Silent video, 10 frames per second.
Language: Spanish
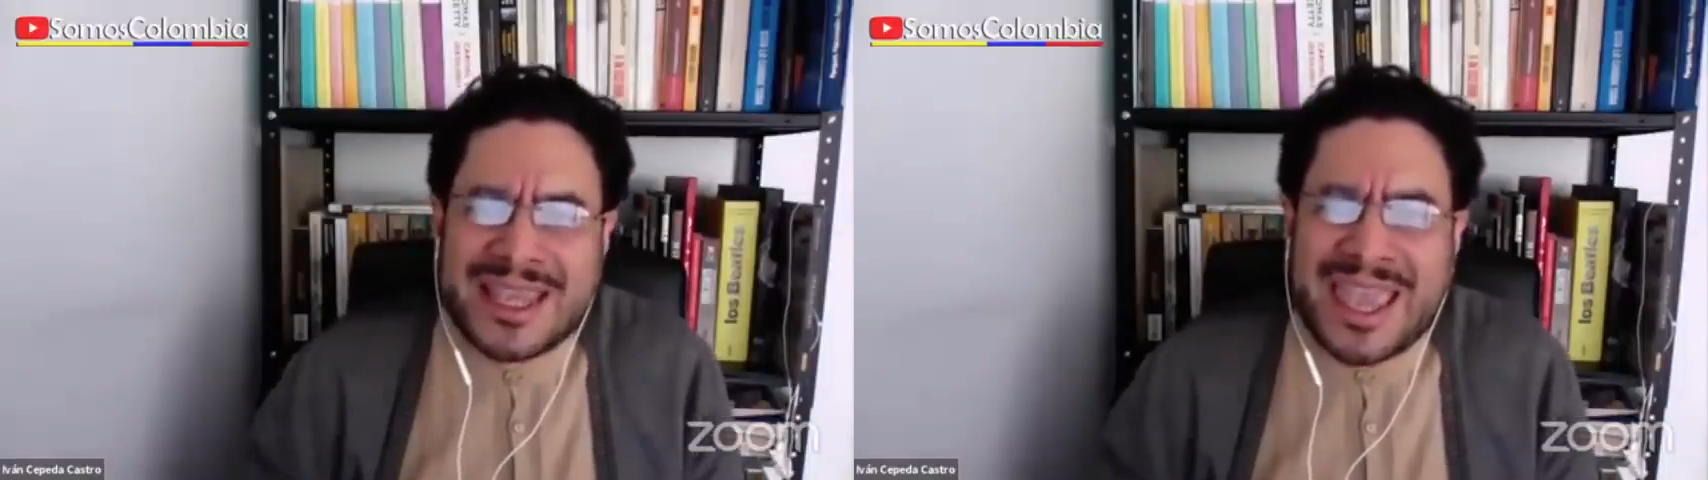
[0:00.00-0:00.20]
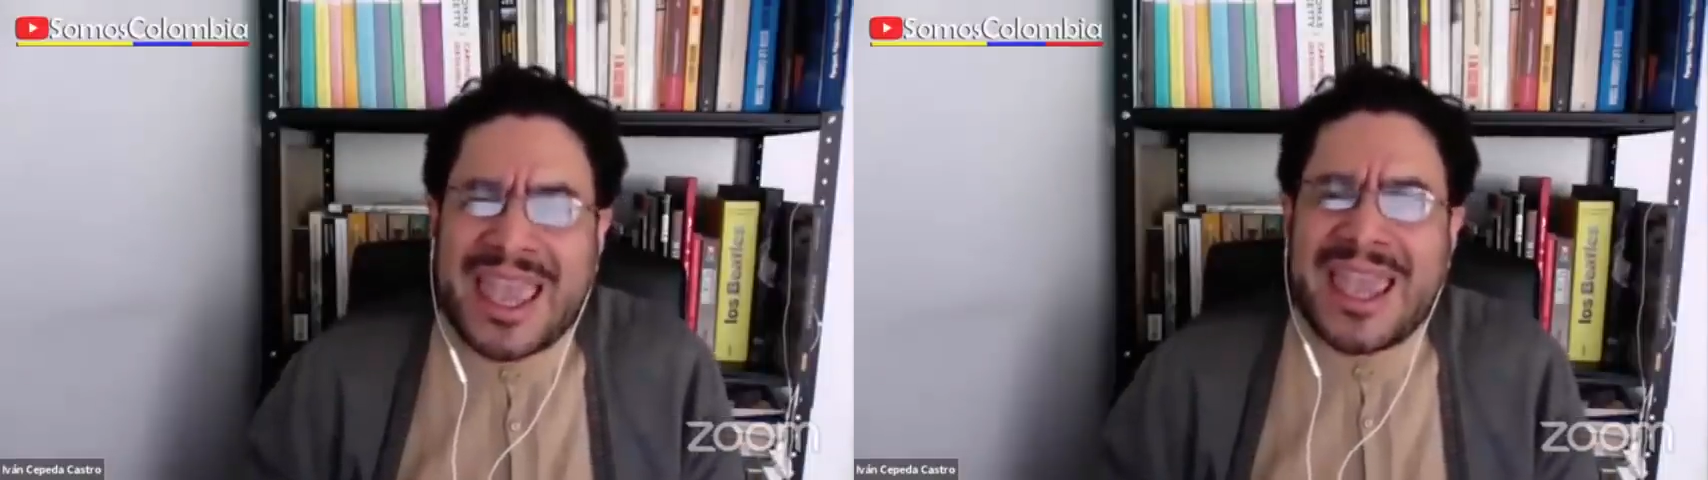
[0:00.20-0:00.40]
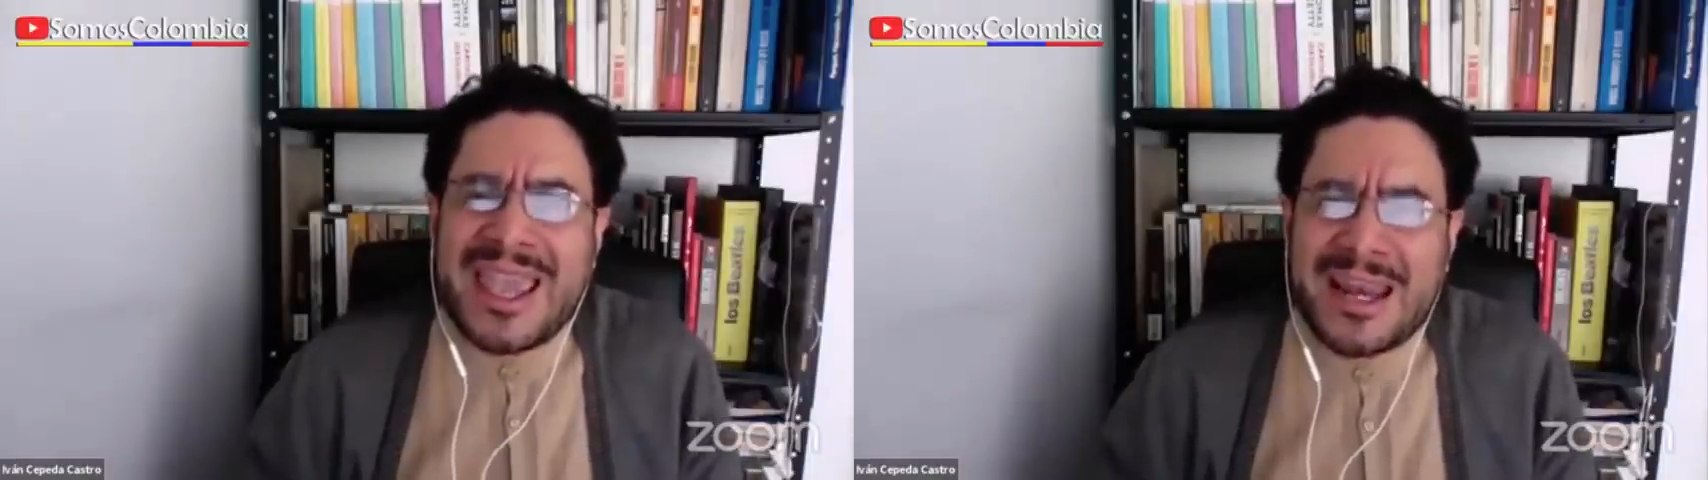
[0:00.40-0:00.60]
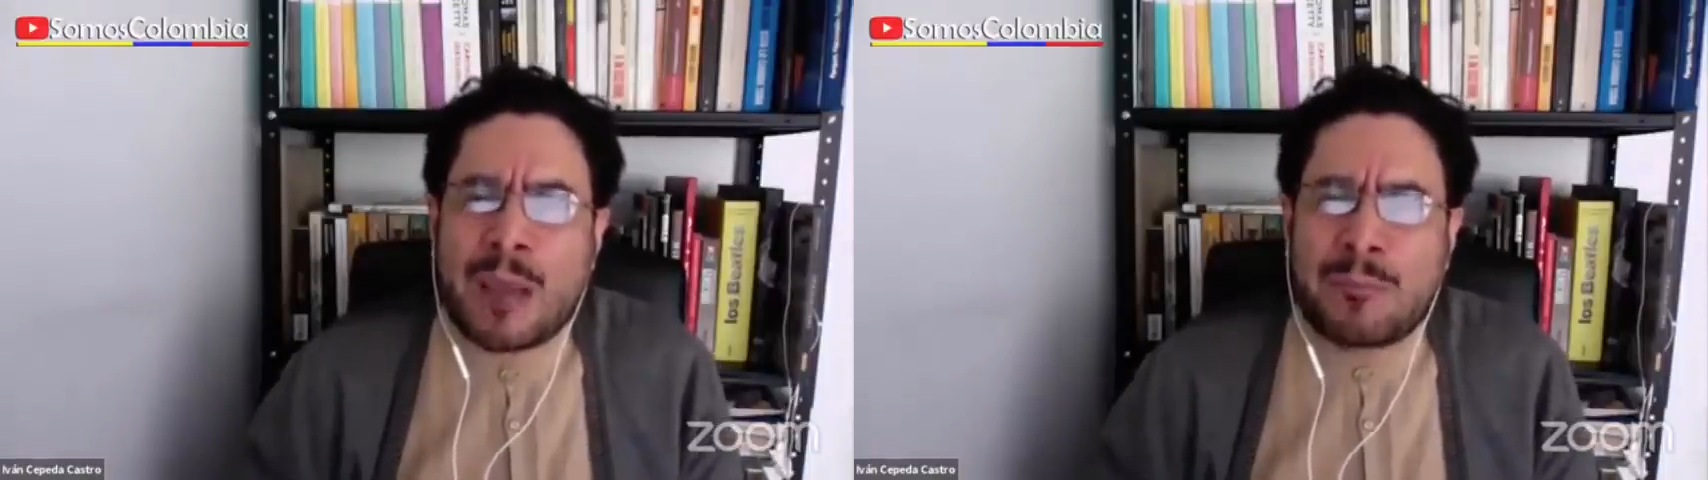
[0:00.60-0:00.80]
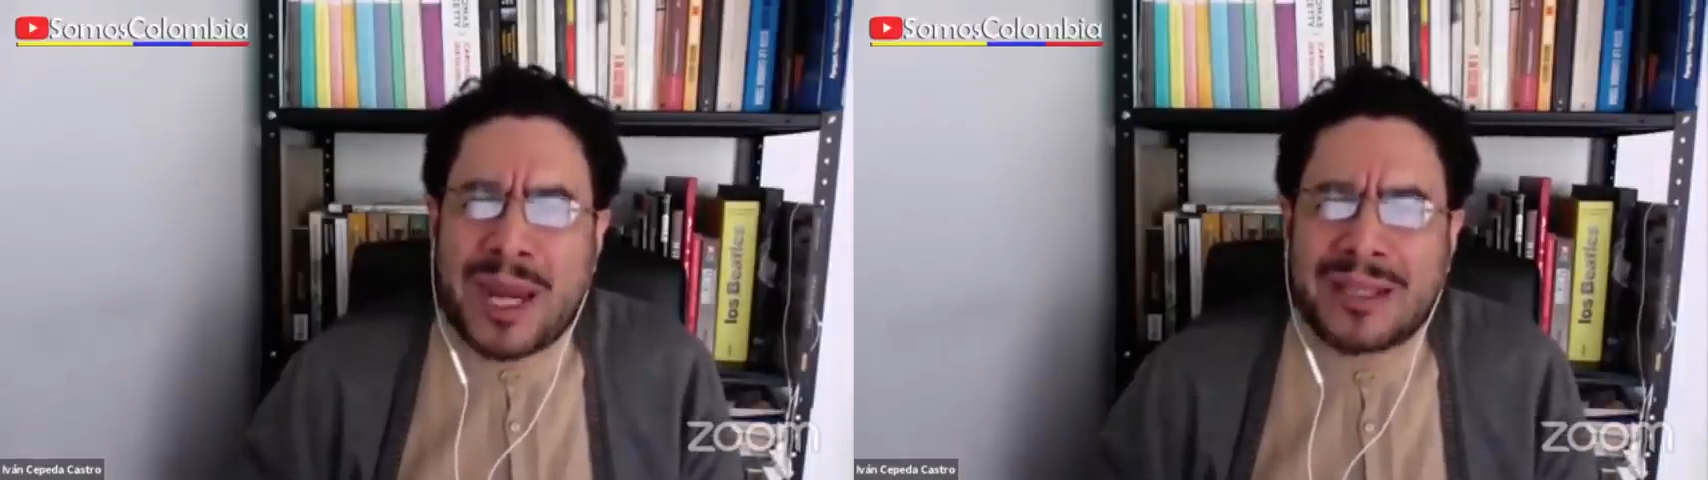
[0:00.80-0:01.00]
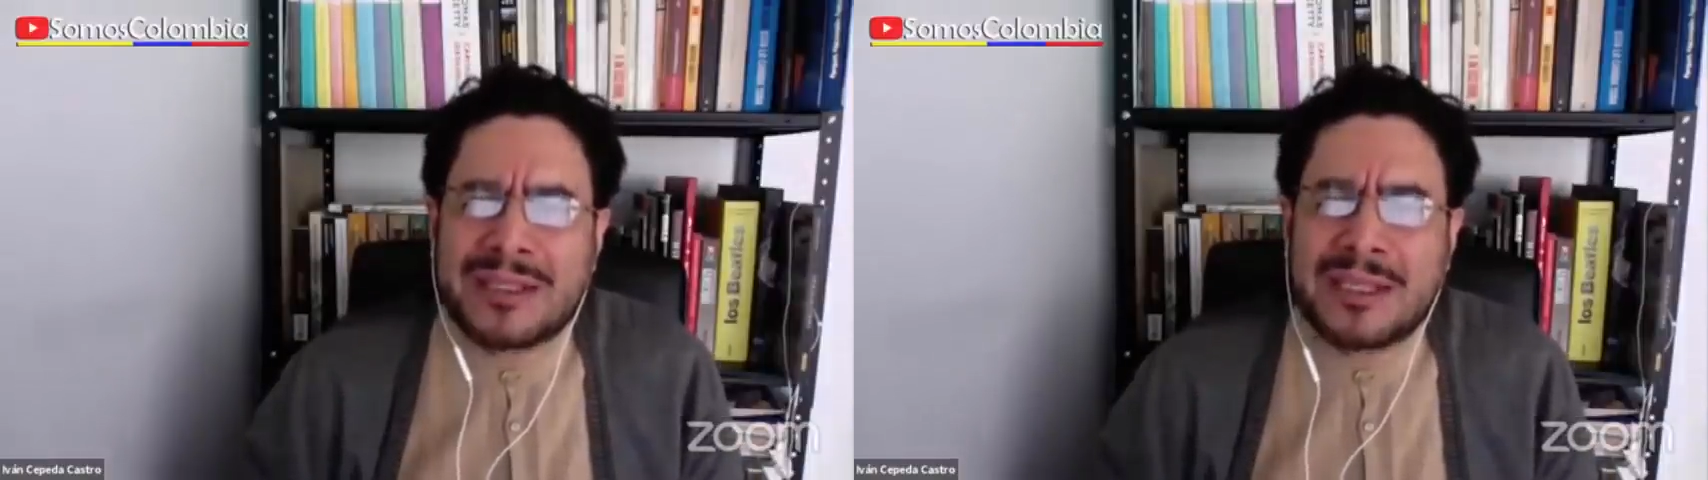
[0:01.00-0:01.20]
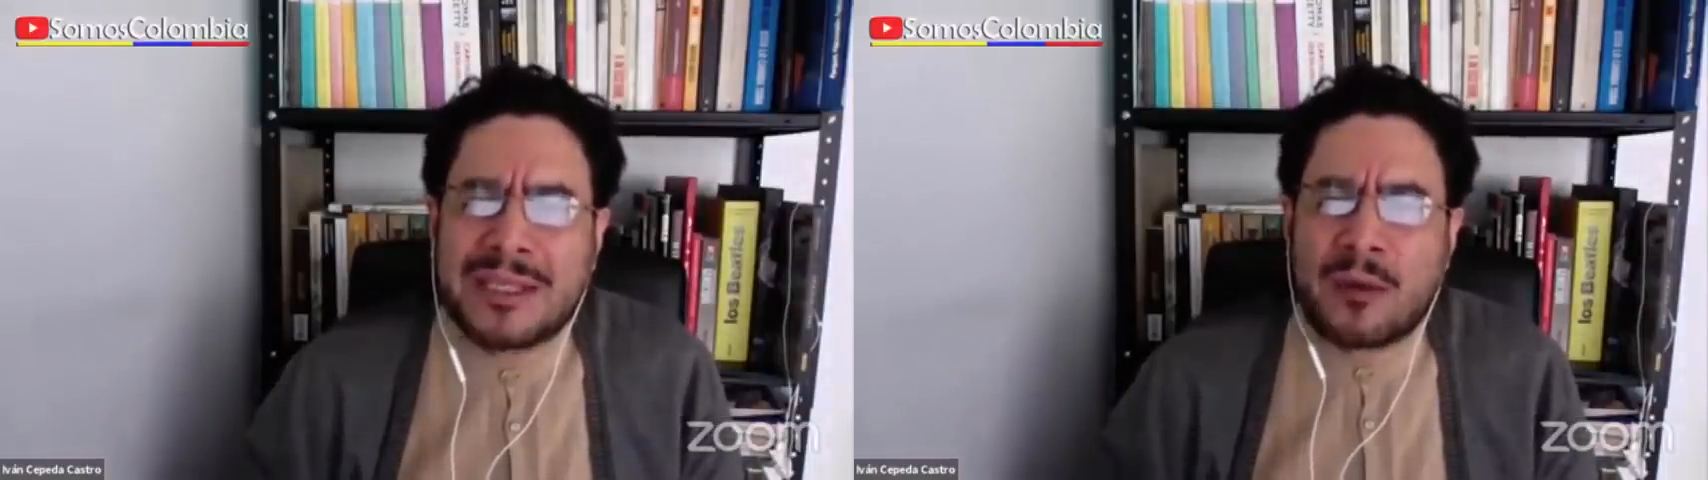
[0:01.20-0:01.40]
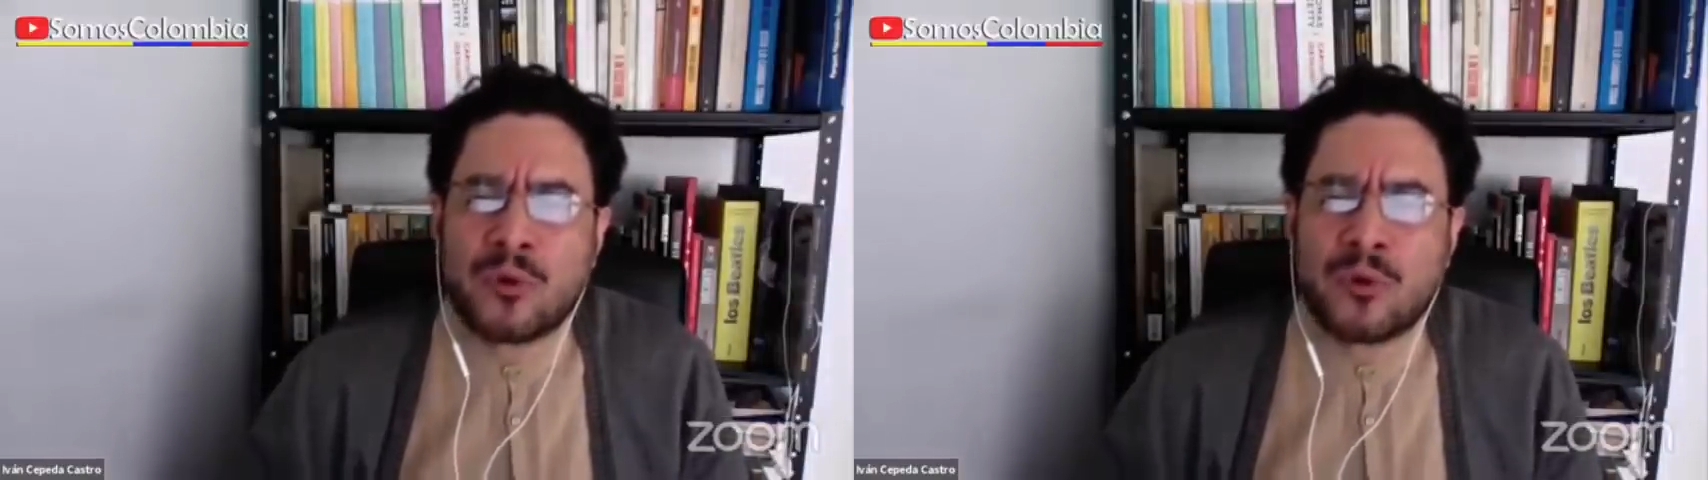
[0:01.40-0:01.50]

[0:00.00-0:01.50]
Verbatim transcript: que en la práctica